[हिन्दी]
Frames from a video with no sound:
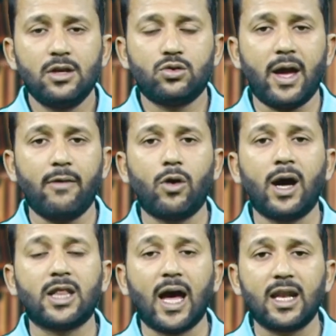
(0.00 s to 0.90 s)
जो है वो
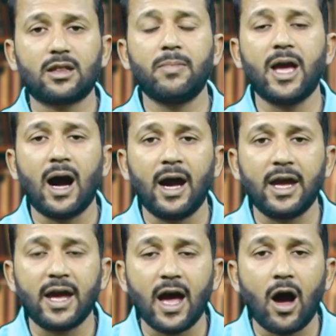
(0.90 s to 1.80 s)
अदालत में
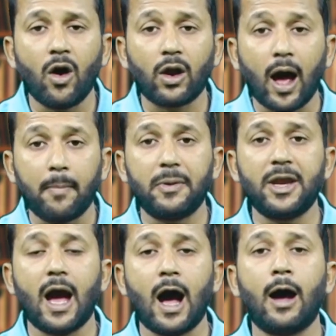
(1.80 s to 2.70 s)
आए हैं और
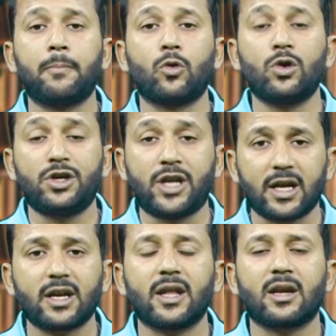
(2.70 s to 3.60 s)
अपने आप को
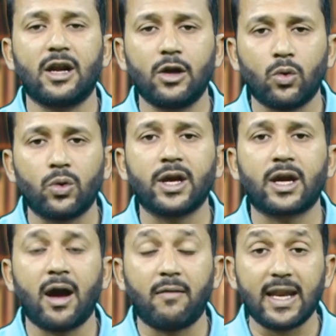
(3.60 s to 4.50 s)
डट कर खड़े होने
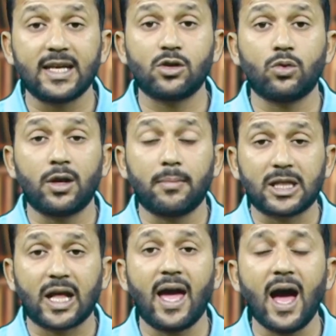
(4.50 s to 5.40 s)
के हवाले से उन्होंने
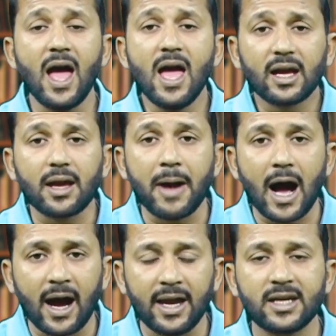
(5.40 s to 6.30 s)
बताया कि मैं
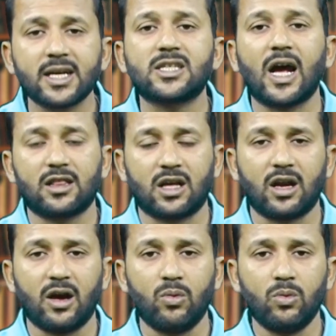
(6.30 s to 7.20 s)
आयन के साथ
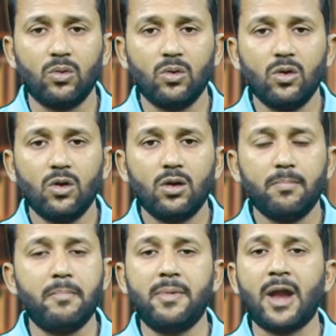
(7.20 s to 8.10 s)
खड़ा हूँ
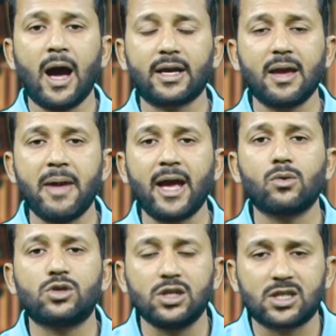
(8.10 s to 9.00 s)
ना कि मैं
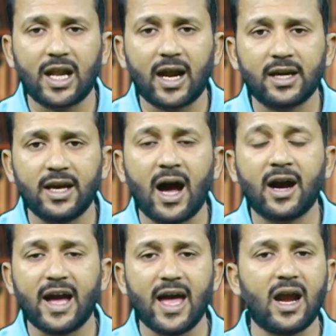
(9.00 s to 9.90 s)
कुछ इस तरह की
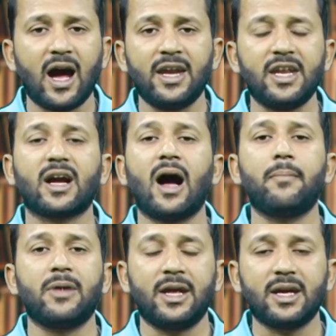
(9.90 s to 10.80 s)
गैर आइनी
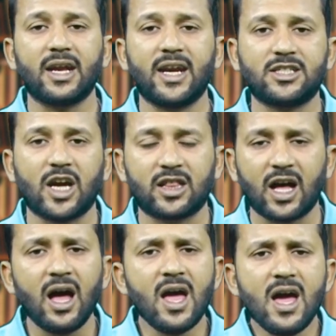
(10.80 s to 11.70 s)
काम नहीं करना
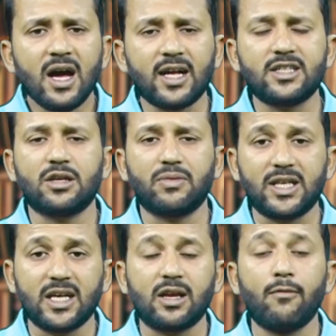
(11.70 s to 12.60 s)
चाहता जिस
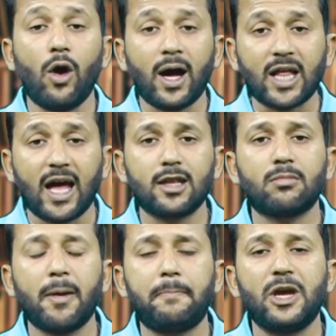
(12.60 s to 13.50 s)
वजह से वो अदालत
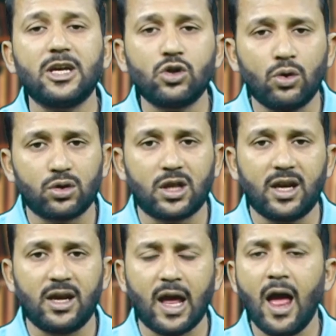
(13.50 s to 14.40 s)
में पेश होते
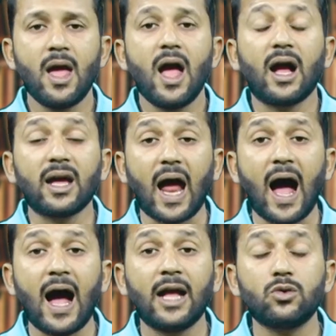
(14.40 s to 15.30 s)
रहे हैं अगर
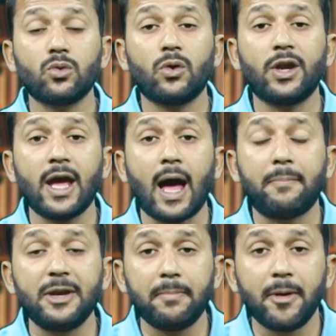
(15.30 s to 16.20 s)
आज उन्होंने
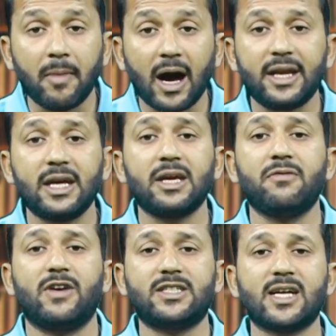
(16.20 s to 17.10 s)
अपनी बीमारी की
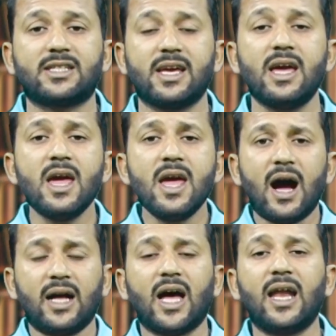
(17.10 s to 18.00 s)
वजह से
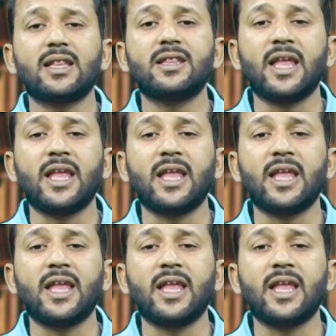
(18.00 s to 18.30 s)
अदालत